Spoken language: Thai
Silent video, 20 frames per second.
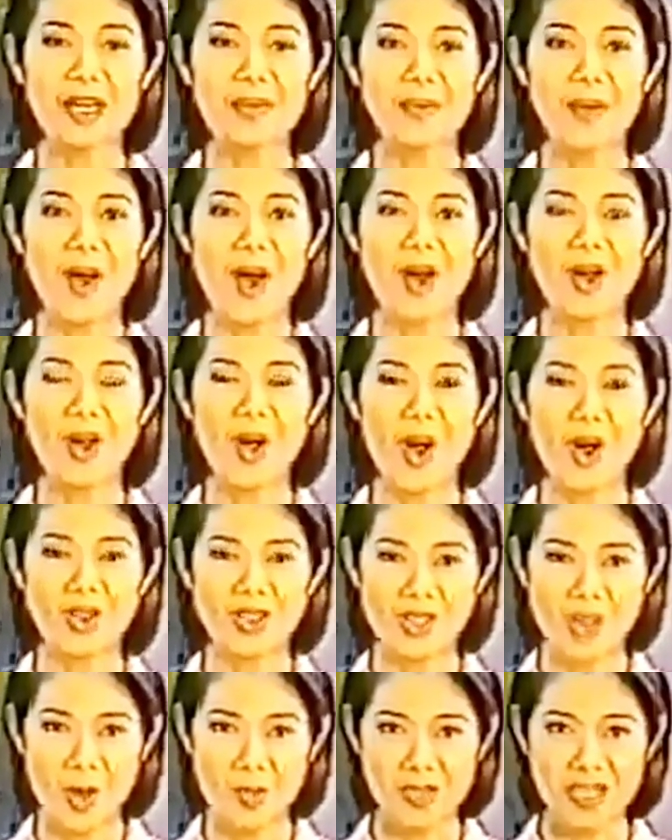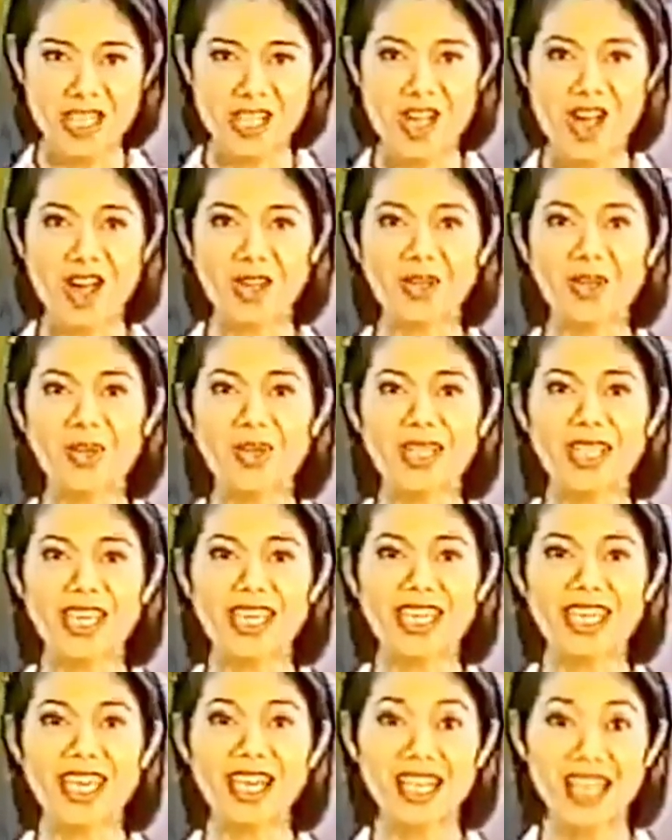เพื่อนพ้องของสองพิธีกร
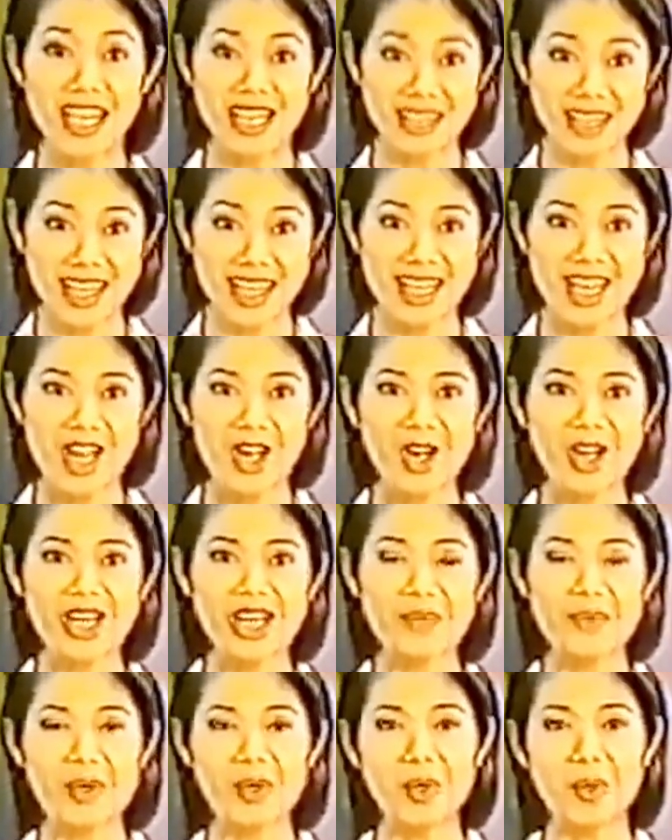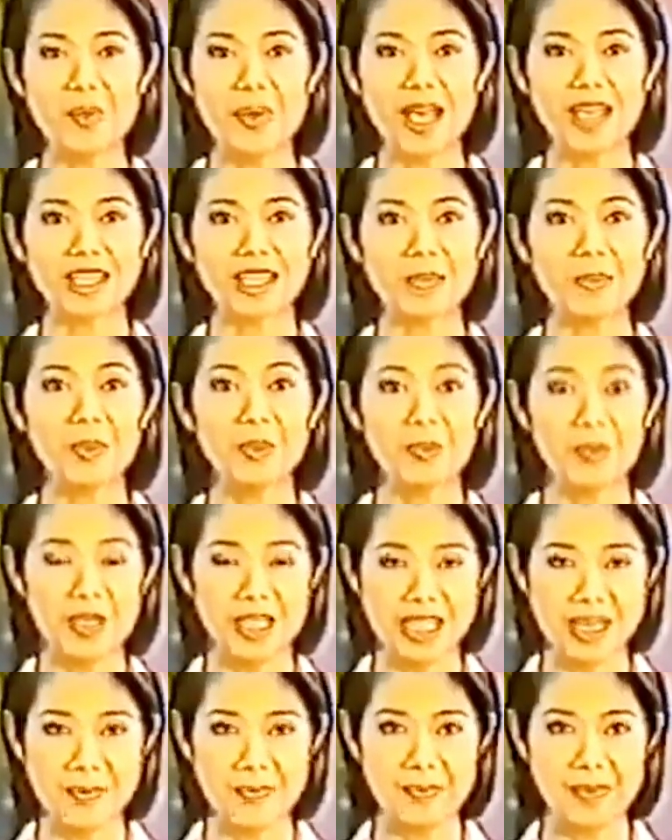คู่ซีกิ๊กและติ๊กก็ได้มาร่วมกัน
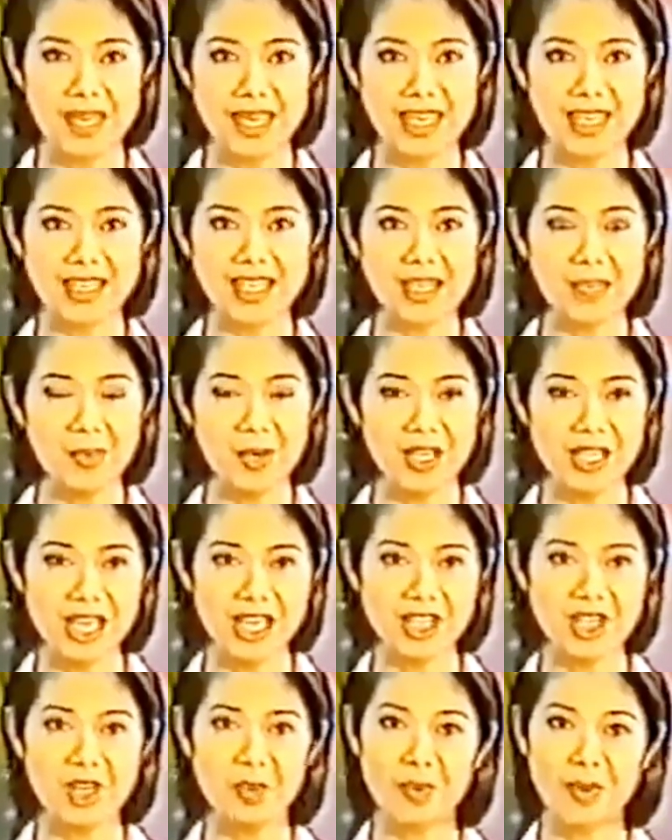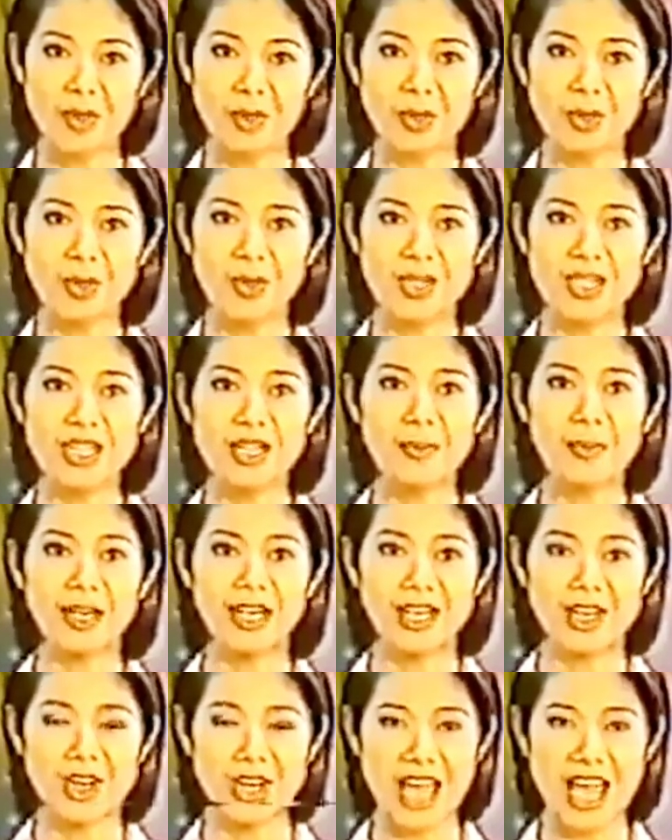ทำบุญประจำปีที่บริษัท Triple ทู
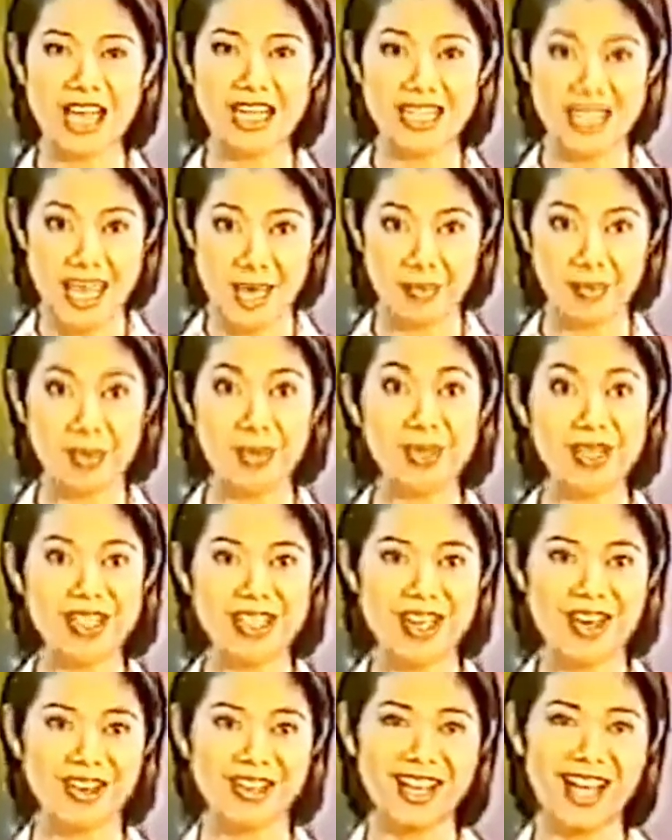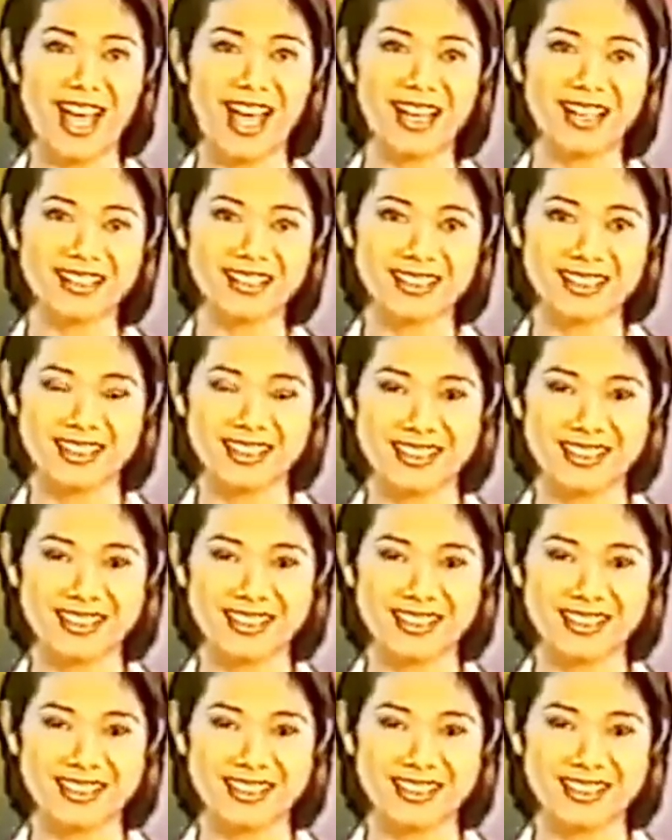ซึ่งผลิตรายการแสบคูณสองค่ะ